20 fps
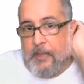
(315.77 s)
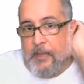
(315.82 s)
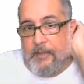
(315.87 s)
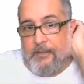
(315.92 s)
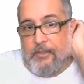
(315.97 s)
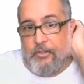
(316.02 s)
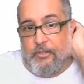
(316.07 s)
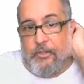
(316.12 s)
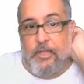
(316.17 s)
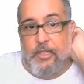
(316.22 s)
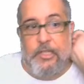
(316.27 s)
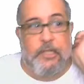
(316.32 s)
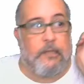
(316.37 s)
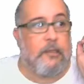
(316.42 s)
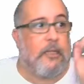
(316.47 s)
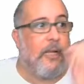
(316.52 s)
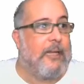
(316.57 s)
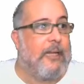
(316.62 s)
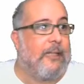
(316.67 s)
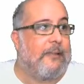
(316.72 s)
Vocês estão achando
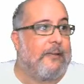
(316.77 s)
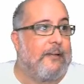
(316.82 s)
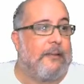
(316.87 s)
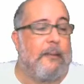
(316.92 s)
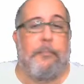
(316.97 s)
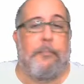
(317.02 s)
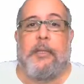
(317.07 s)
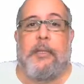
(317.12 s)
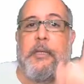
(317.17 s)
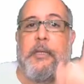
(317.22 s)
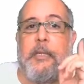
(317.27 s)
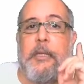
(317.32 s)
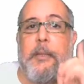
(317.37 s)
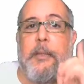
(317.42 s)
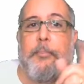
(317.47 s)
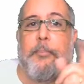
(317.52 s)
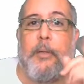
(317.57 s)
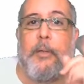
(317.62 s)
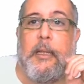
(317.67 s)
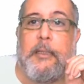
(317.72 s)
que a letra tá
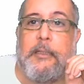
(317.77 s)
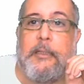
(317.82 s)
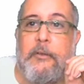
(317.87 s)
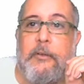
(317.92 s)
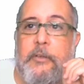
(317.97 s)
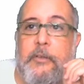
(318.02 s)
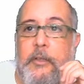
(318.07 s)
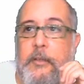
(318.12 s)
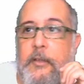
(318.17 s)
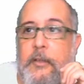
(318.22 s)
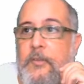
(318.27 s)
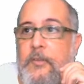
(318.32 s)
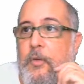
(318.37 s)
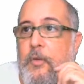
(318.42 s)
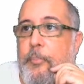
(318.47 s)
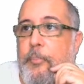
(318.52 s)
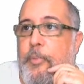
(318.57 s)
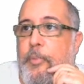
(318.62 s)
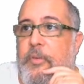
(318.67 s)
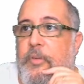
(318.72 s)
pequenininha porque ela tá em
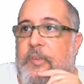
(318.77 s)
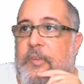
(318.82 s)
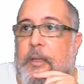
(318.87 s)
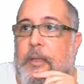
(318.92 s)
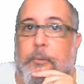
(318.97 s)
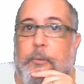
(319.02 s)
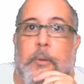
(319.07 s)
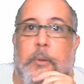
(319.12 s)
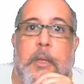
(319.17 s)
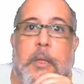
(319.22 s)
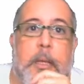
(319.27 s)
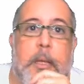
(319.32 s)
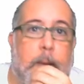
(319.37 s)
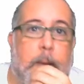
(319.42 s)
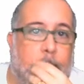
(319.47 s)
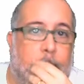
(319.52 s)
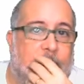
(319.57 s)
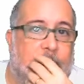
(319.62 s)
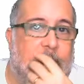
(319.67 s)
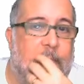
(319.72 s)
85%
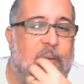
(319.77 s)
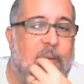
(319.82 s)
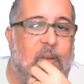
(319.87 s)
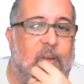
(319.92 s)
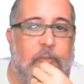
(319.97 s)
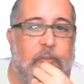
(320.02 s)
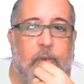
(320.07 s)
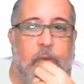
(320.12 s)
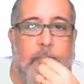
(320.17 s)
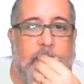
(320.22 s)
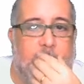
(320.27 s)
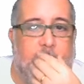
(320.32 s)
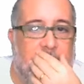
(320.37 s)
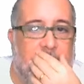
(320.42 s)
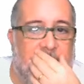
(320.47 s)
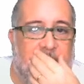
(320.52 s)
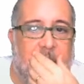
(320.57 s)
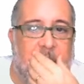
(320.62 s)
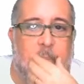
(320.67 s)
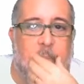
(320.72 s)
tá? Mas eu não vou aumentar
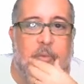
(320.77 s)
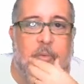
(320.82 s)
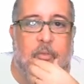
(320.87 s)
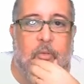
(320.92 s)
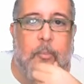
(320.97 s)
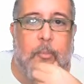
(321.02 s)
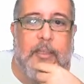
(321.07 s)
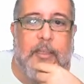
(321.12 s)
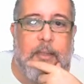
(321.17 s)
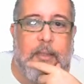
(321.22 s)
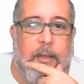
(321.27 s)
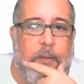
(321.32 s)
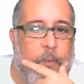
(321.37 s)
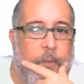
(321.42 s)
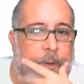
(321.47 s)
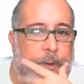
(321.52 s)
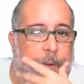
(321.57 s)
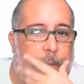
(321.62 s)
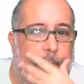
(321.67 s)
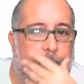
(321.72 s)
lá não, porque se eu aumentar
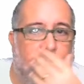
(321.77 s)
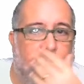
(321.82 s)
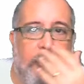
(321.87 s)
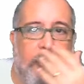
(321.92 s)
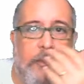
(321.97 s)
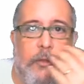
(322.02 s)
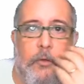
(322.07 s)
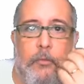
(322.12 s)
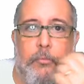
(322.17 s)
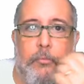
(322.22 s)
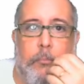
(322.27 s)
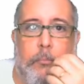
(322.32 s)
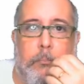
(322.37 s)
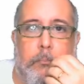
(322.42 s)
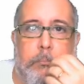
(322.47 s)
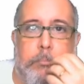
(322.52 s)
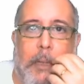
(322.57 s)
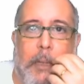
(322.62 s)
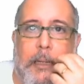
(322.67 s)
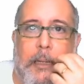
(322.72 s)
agora vai dar um
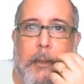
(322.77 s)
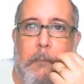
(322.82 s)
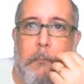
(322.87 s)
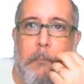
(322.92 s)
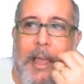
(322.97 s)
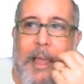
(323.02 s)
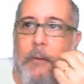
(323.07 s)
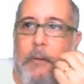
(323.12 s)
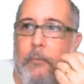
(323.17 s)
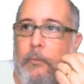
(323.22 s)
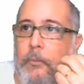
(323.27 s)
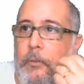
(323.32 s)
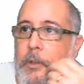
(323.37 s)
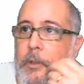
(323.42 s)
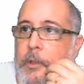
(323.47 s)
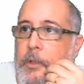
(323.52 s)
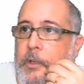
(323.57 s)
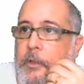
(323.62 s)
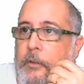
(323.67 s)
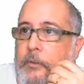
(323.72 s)
blagamblau
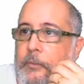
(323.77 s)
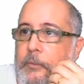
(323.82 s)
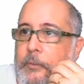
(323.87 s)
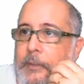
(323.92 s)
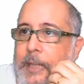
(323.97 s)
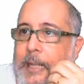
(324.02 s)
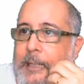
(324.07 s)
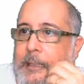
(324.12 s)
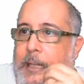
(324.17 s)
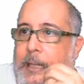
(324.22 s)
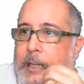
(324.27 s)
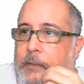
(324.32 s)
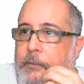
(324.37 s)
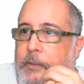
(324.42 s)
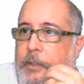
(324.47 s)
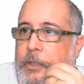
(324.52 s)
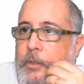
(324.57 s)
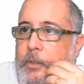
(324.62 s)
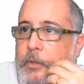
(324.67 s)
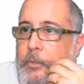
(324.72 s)
danado
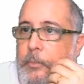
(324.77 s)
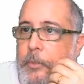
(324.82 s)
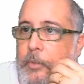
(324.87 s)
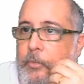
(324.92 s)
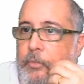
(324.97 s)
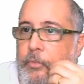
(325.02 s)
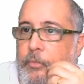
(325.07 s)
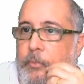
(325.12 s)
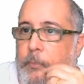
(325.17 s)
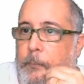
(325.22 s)
aqui no meu...